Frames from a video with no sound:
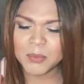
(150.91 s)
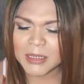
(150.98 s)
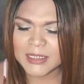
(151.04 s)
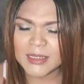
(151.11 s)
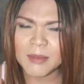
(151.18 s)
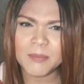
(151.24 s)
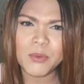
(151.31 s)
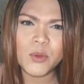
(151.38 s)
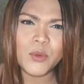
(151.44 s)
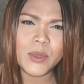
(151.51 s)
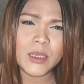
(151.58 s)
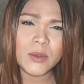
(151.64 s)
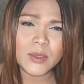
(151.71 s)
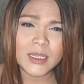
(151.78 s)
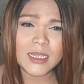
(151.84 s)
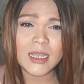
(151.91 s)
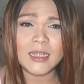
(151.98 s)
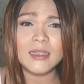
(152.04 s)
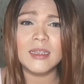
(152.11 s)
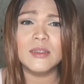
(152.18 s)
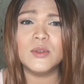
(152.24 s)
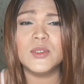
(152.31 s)
pang sampung wig ko na
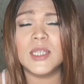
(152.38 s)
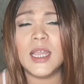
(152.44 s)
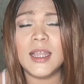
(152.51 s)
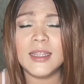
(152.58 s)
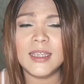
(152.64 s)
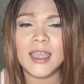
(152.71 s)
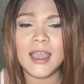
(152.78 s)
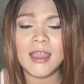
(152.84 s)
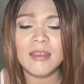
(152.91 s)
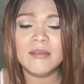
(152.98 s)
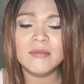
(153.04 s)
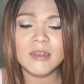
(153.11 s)
yata to sa kanya.